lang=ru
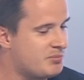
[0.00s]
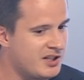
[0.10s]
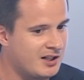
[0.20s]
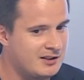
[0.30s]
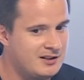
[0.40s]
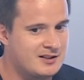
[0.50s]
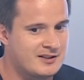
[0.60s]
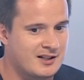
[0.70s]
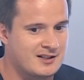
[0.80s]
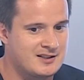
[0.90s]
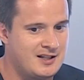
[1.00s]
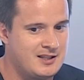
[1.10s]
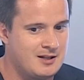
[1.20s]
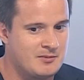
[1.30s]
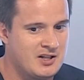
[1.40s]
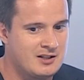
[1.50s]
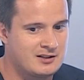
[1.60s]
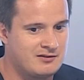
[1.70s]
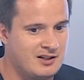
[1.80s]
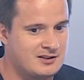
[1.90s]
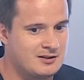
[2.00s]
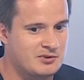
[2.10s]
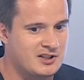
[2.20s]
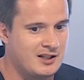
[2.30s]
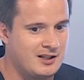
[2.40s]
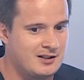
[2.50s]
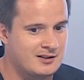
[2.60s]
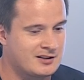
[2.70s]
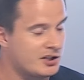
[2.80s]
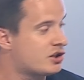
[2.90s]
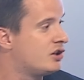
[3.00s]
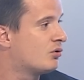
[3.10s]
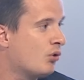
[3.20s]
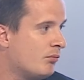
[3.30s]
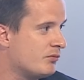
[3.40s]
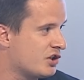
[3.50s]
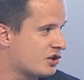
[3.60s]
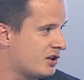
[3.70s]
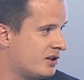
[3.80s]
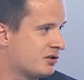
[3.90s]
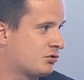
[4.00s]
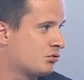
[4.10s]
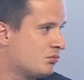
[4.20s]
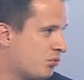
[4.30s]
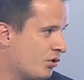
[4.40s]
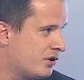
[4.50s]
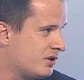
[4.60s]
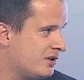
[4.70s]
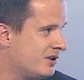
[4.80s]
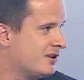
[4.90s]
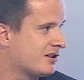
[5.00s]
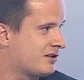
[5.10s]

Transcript: переходить к наказаниям, связанным скорее с кошельком, нежели с судьбой и